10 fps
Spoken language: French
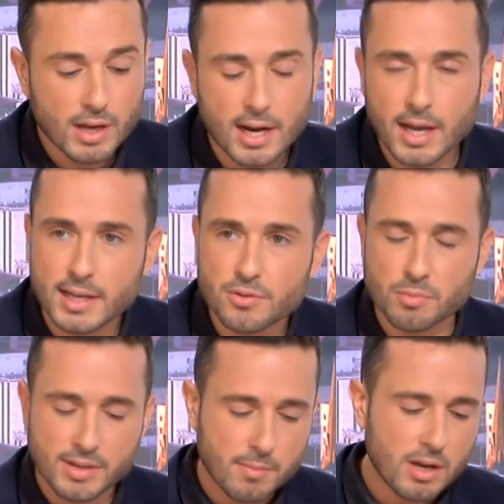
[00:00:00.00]
Hein, à la rédaction
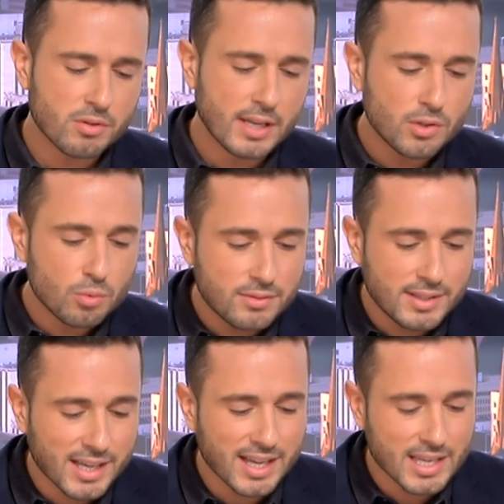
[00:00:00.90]
de Medialmag, on a
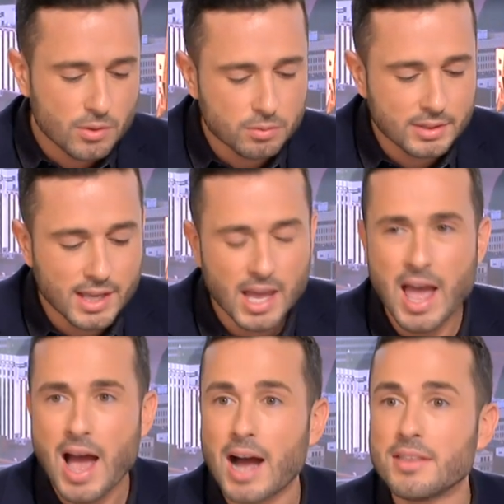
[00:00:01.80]
écouté, réécouté,
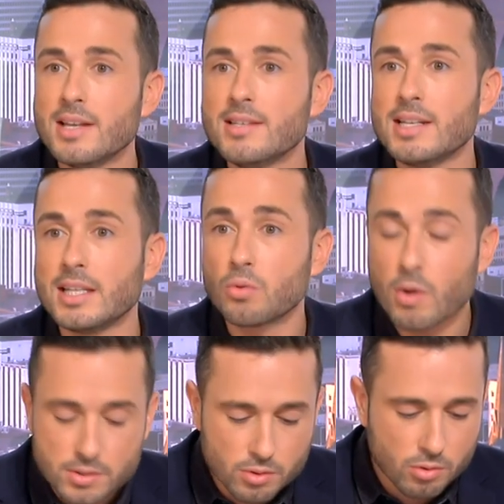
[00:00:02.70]
analysé les
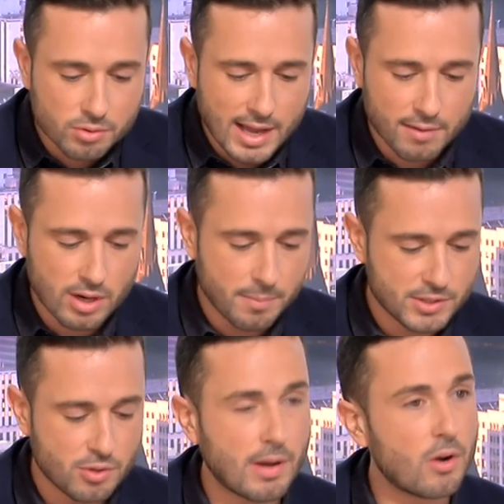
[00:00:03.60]
trois secondes avant la prise
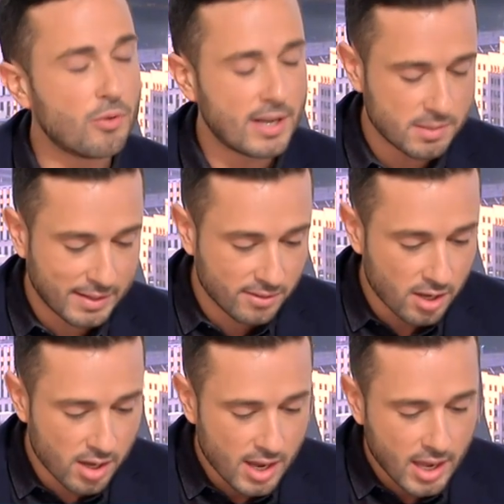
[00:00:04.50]
de parole de
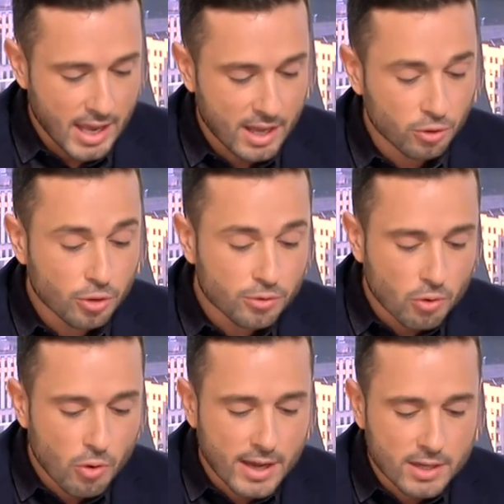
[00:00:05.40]
l'animateur. Et en tendant
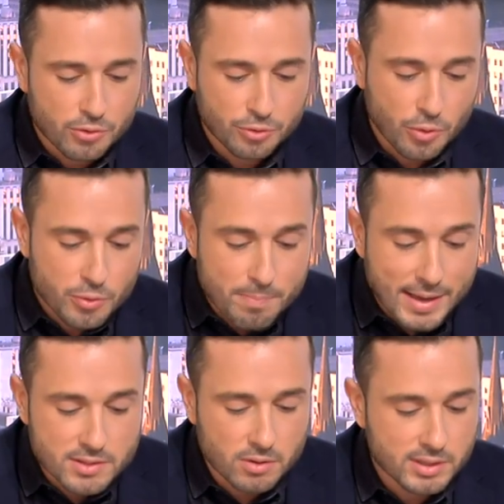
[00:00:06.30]
l'oreille, on entend une
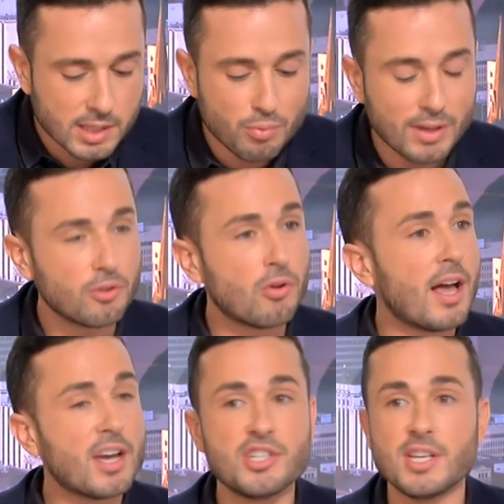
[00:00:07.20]
personne qui peut être dans la
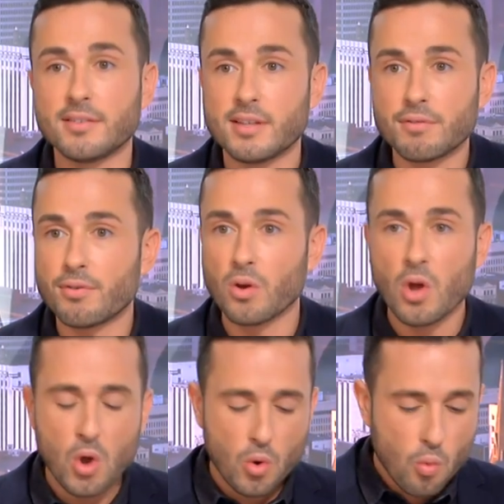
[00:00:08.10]
régie à TF1
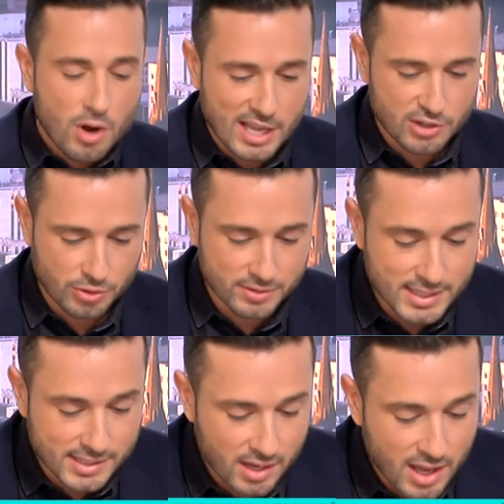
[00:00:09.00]
ou en
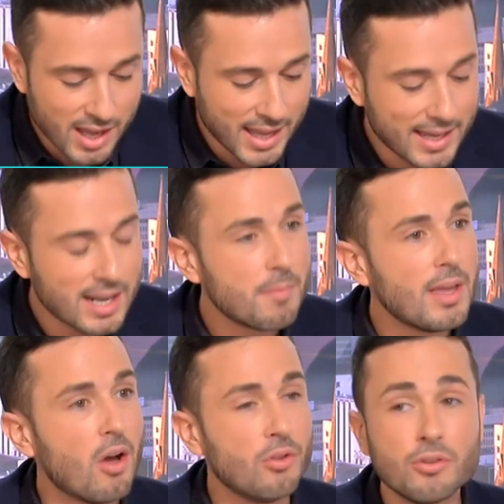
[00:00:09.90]
Argentine réclamer
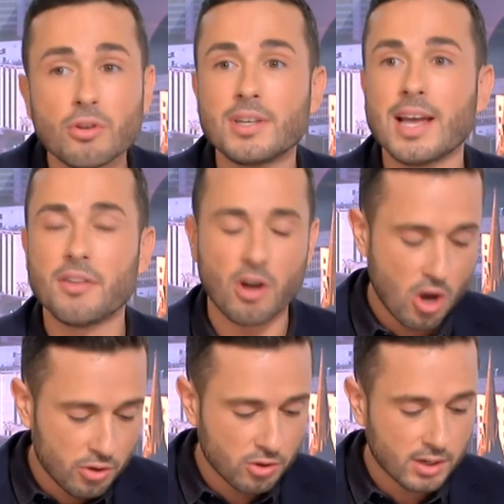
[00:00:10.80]
un autre cadre
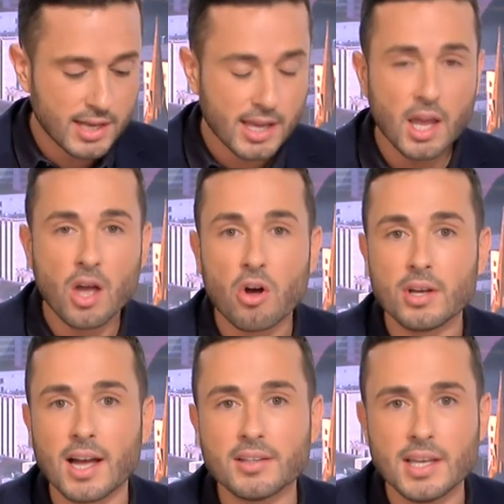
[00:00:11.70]
en anglais,
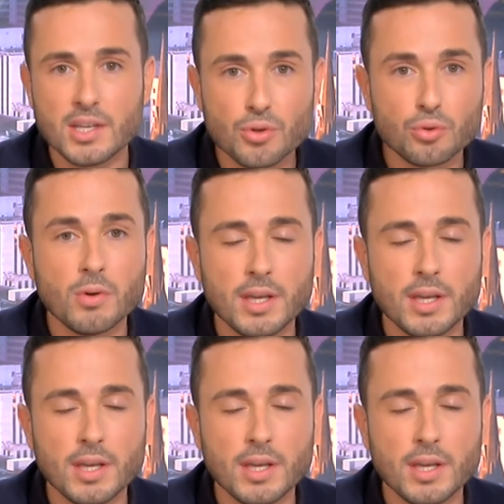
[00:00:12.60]
Regardez et surtout